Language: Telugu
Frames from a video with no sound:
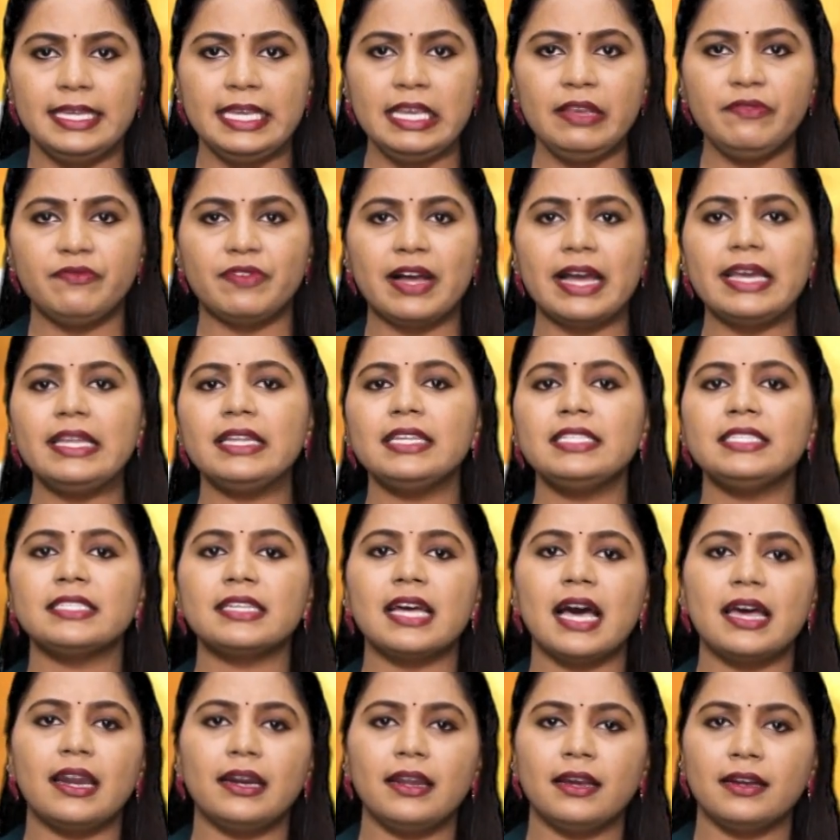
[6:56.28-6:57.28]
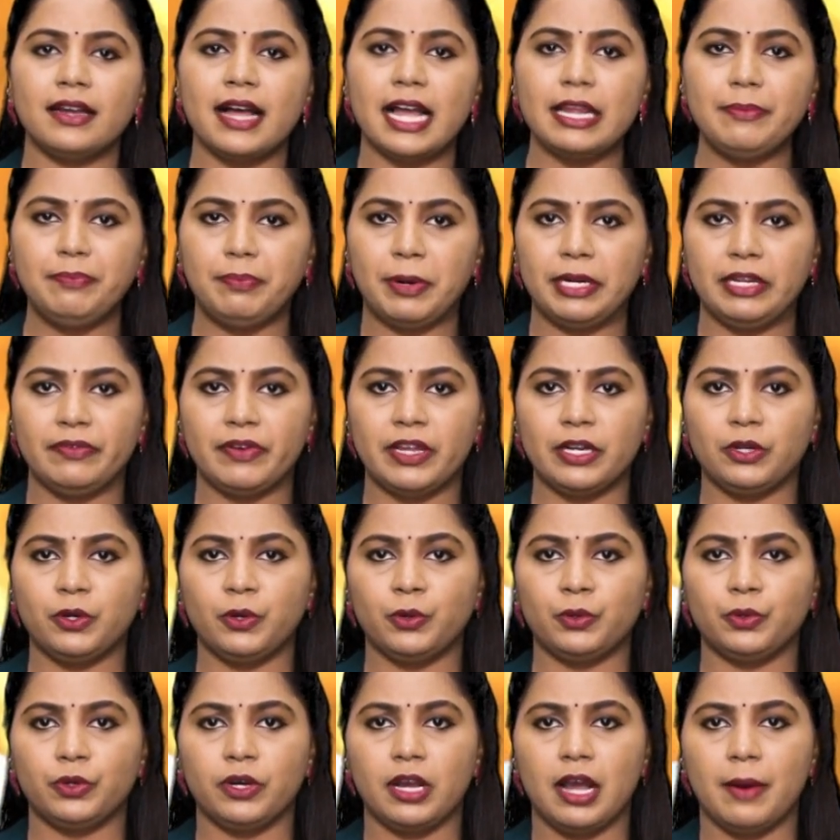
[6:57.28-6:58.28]
ఈ వైరస్ కారణంగా ఇప్పటి
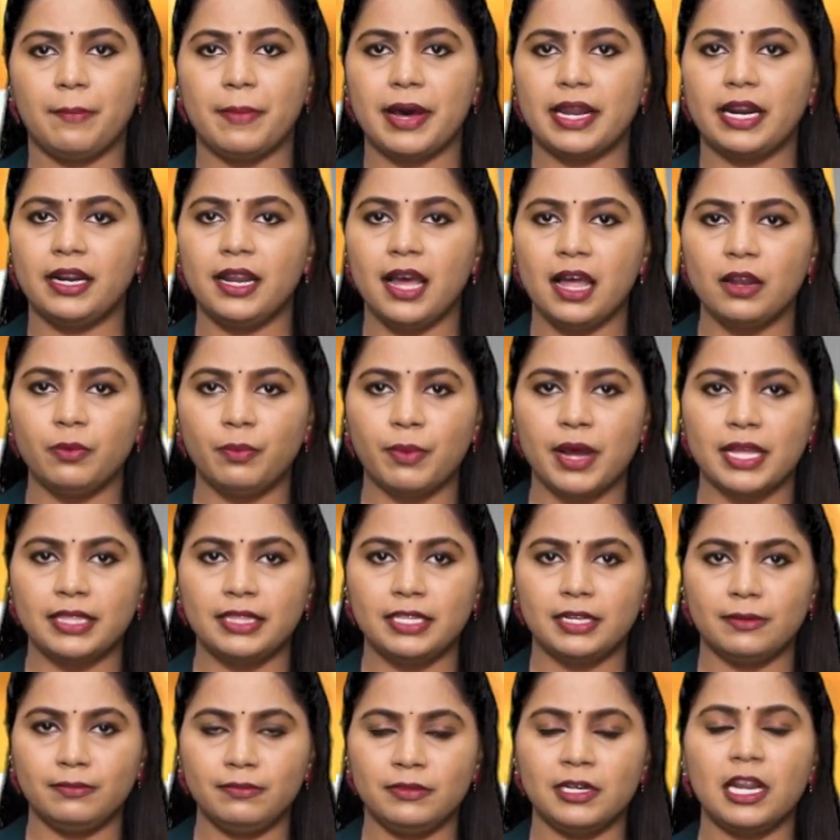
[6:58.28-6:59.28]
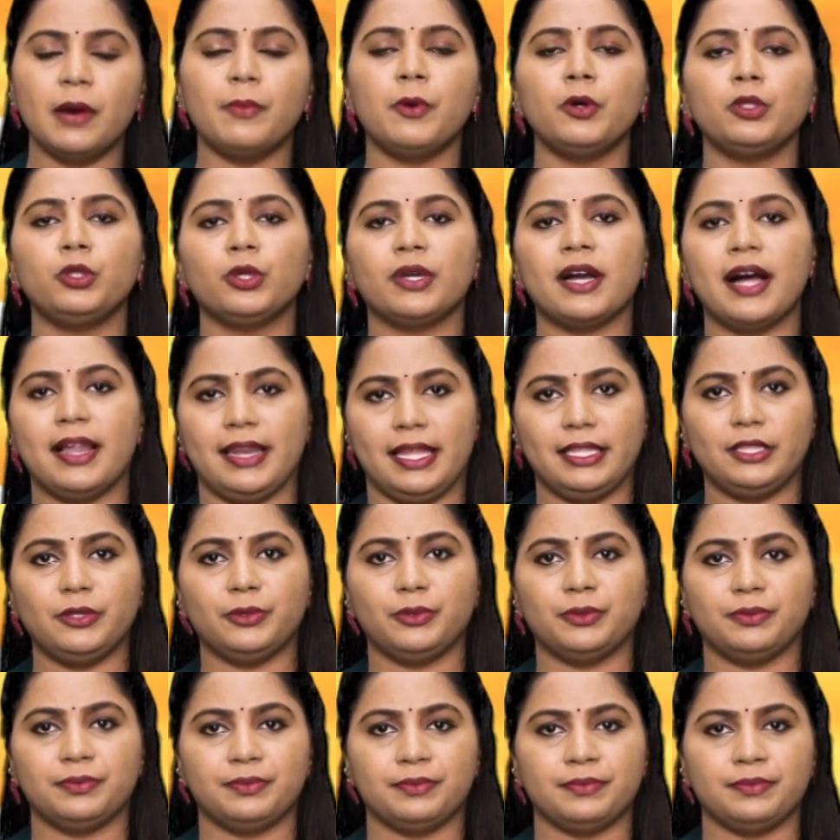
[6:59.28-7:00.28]
వరకు మరణాలు మాత్రం నమోదు కాలేదు